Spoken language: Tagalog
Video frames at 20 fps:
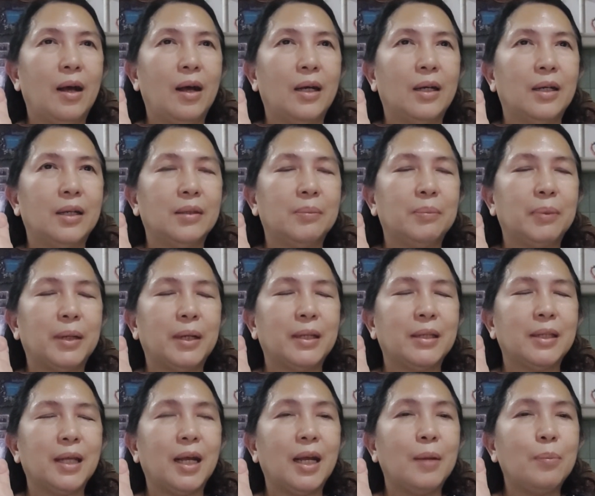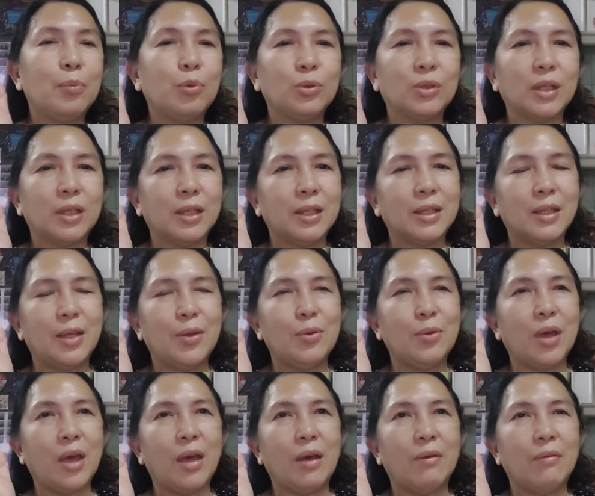uh, parang nakalimutan niya na
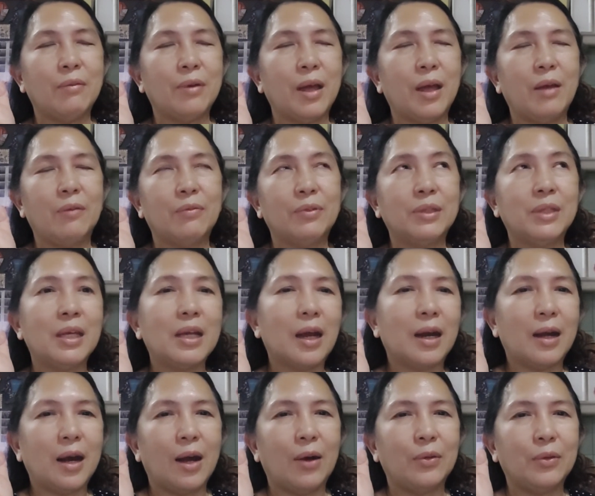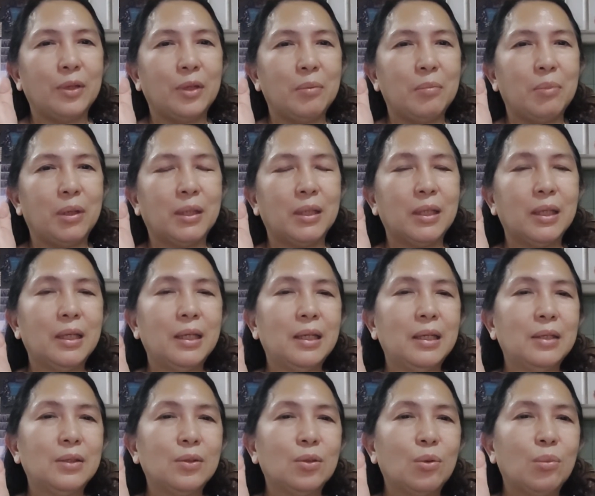yung ev everything around him, but
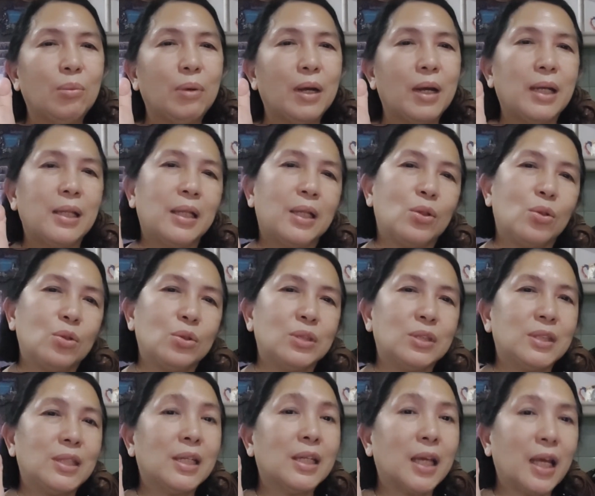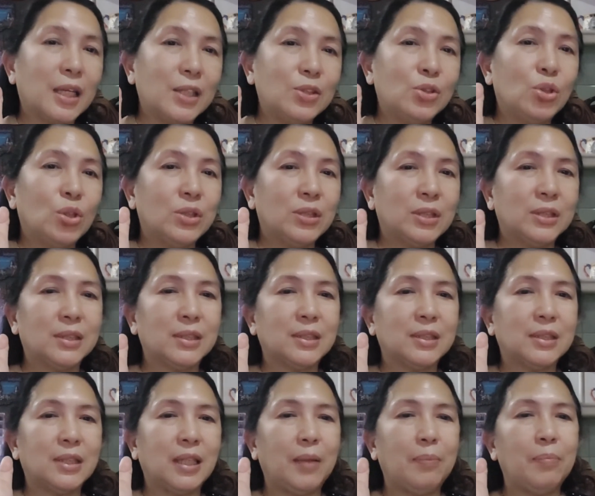kumbaga nandun siya, nag-enjoy siya sa
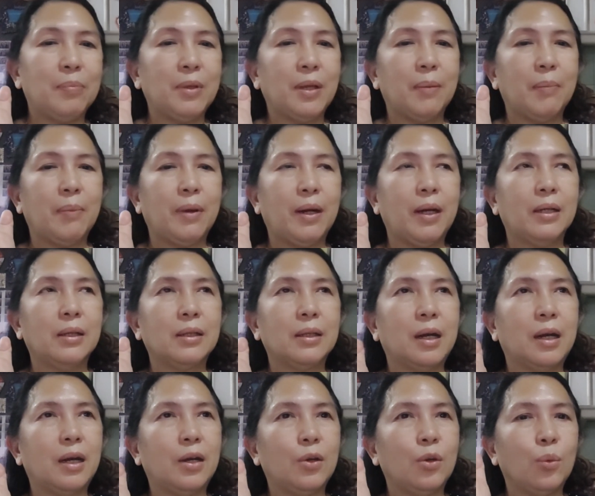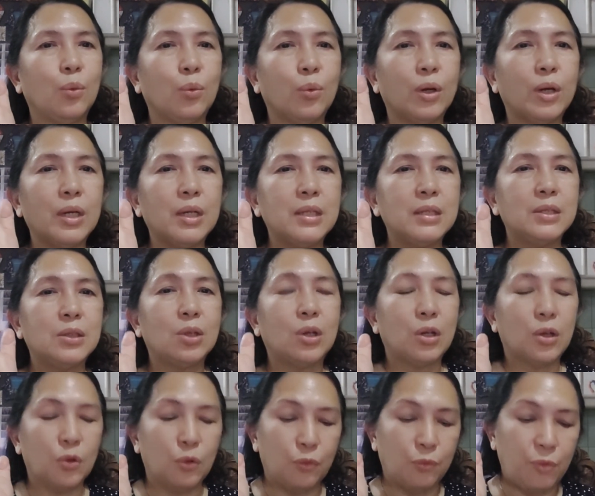sleep niya. Parang there are no worries,
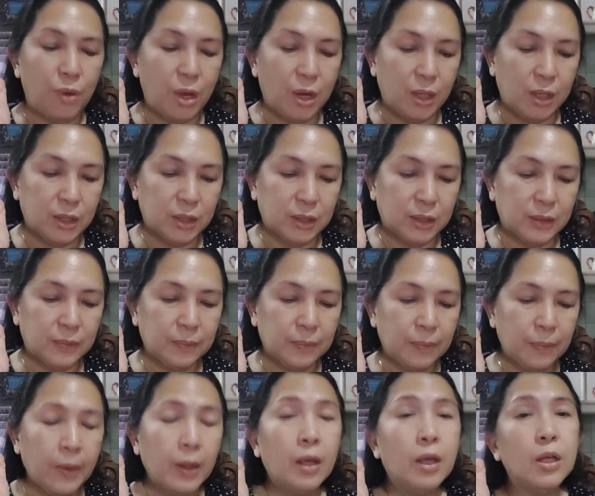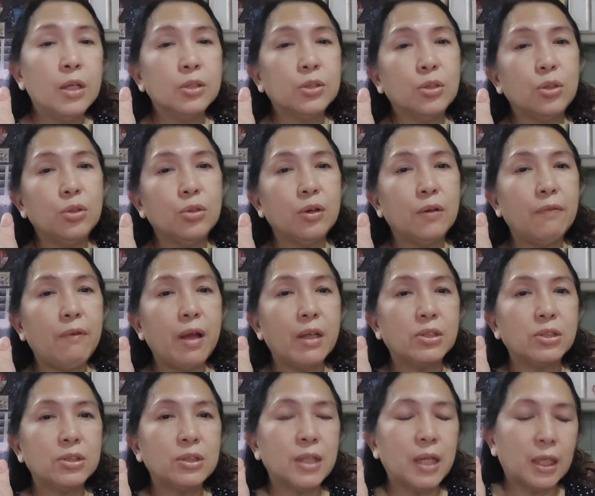there are no fears. So yung
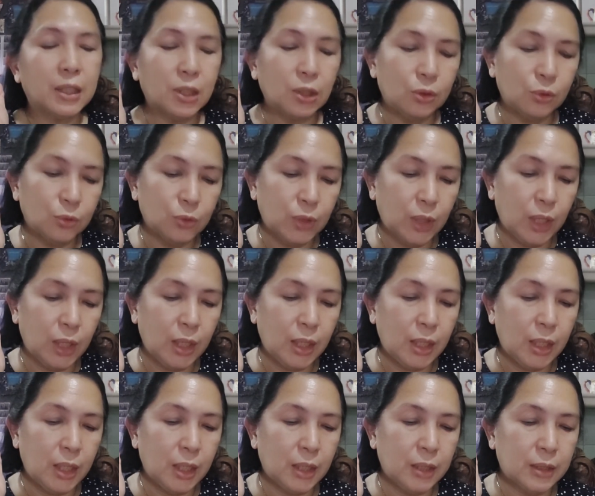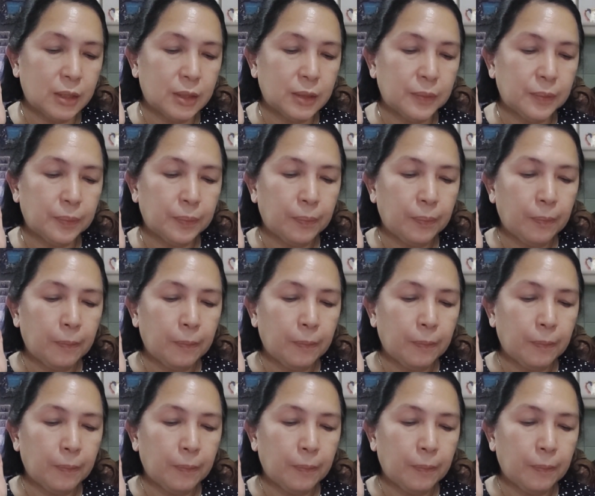reflection natin today is,